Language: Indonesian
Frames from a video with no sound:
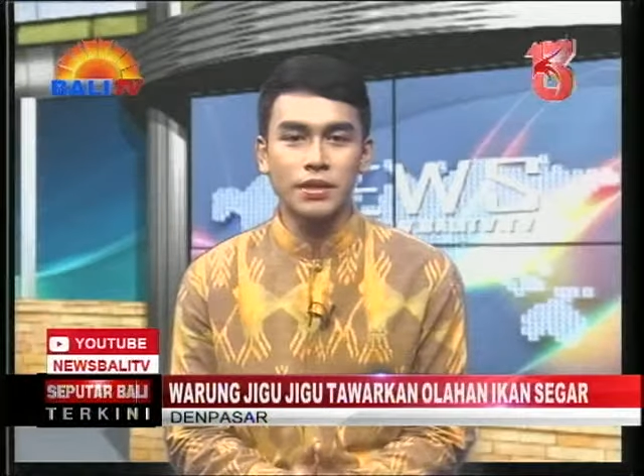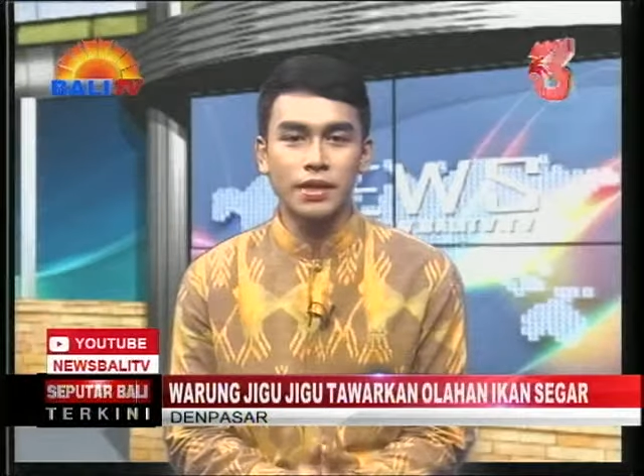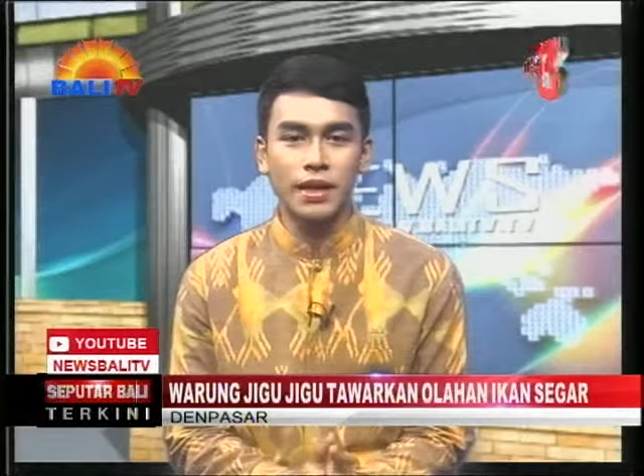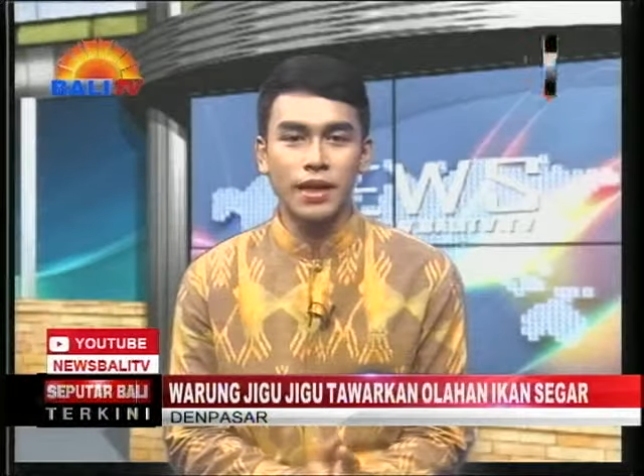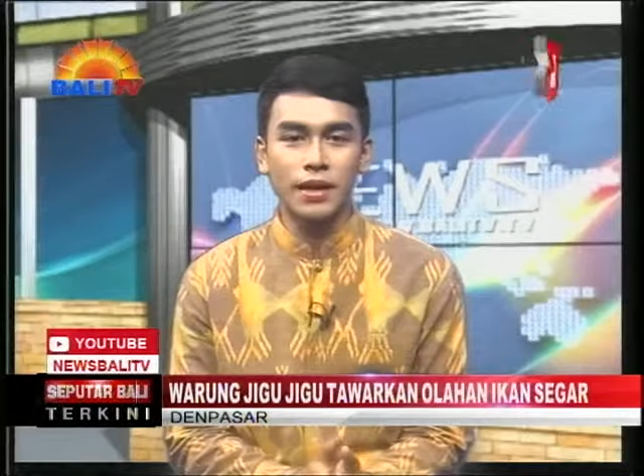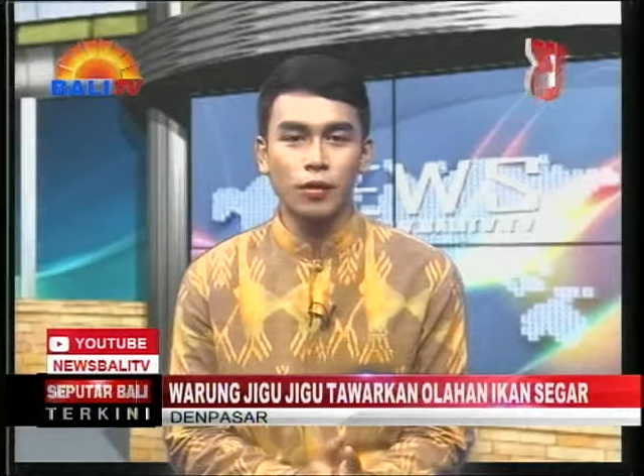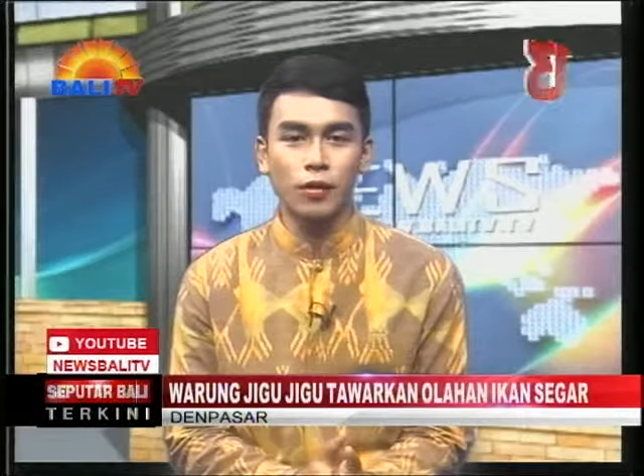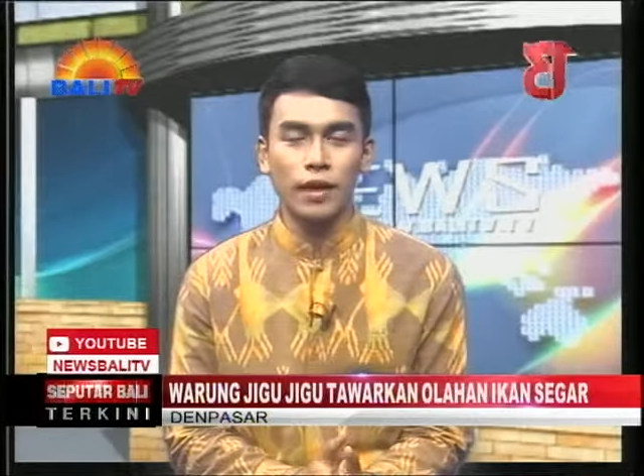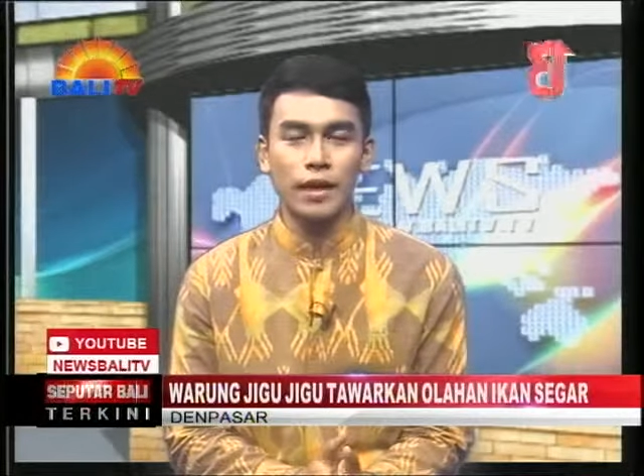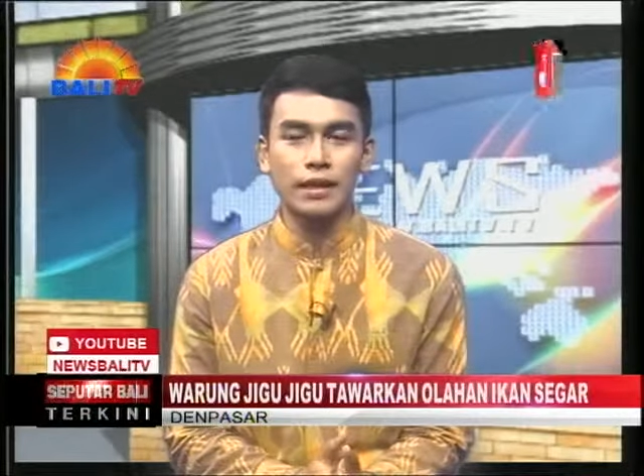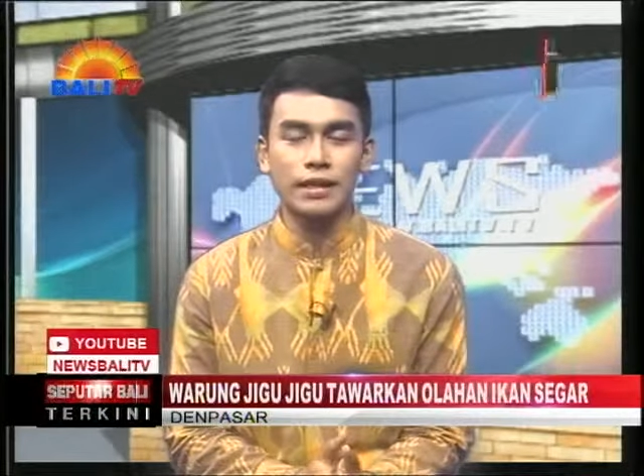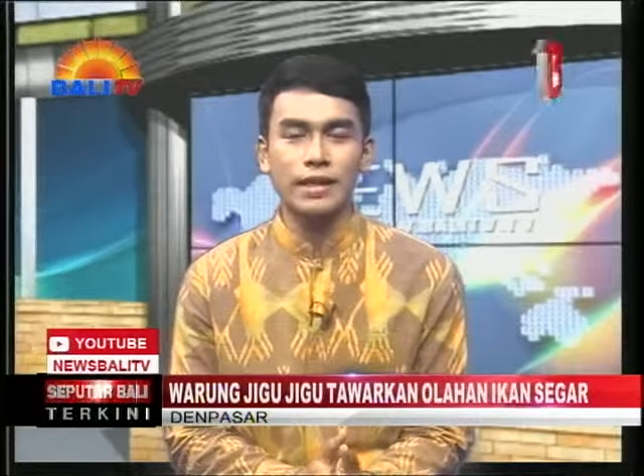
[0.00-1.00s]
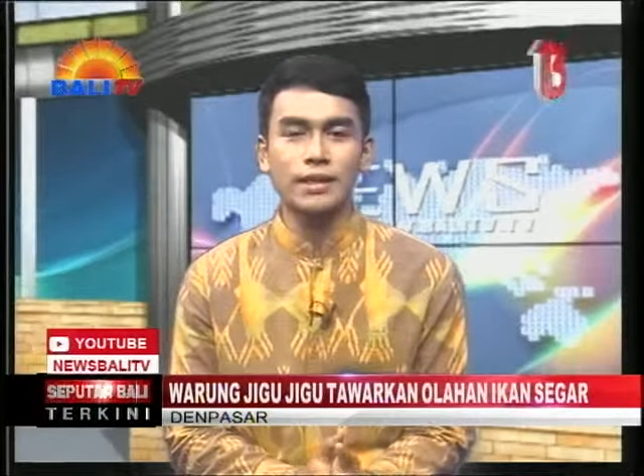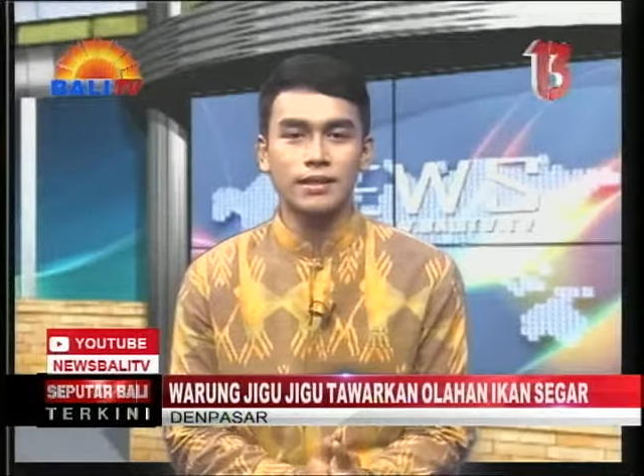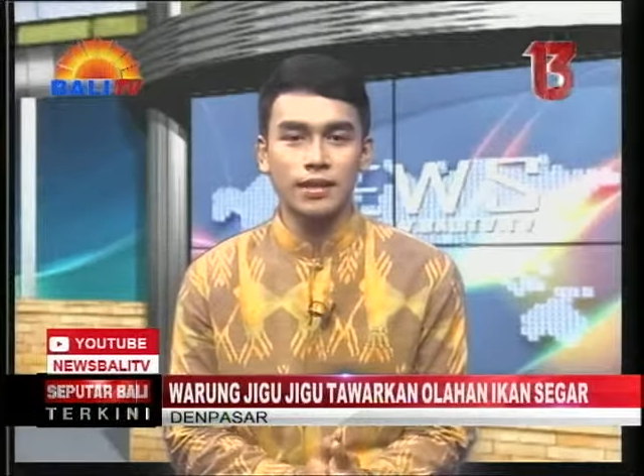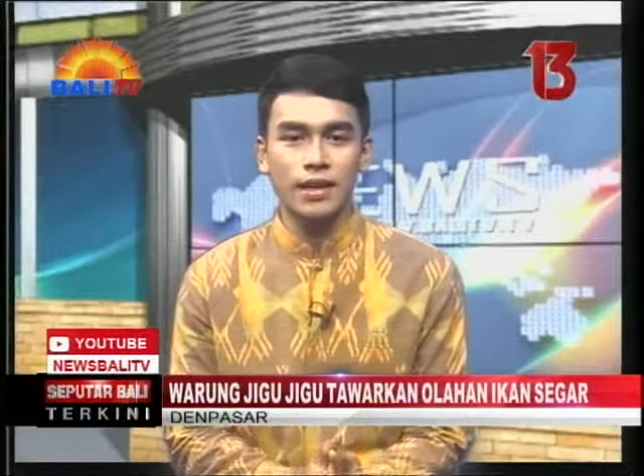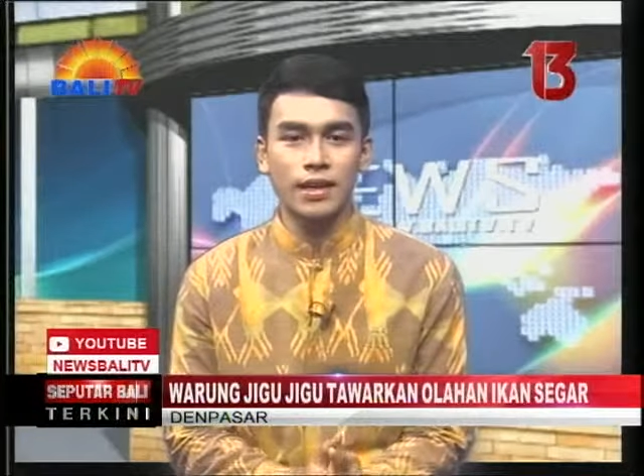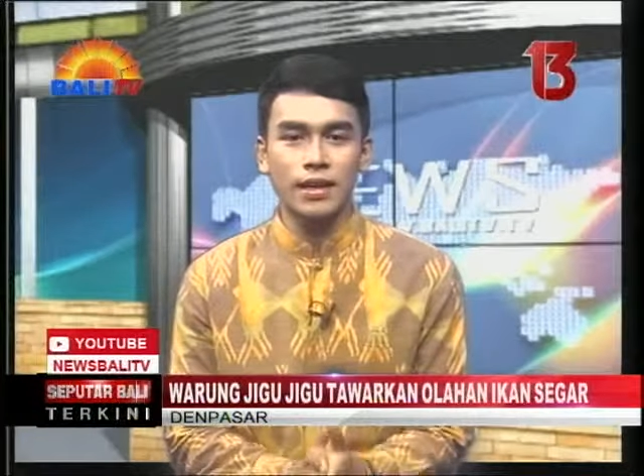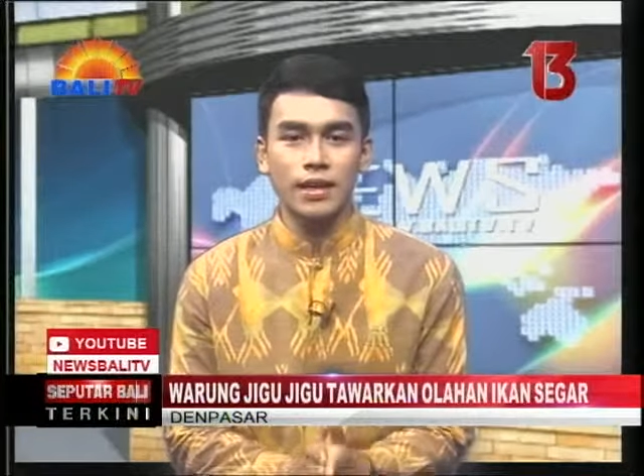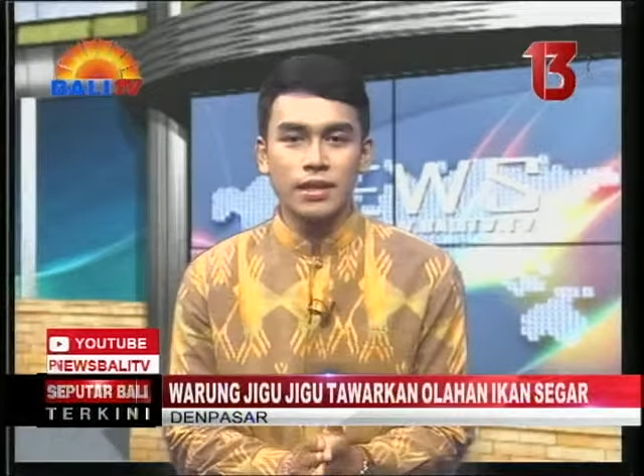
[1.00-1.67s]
menyediakan olahan ikan segar.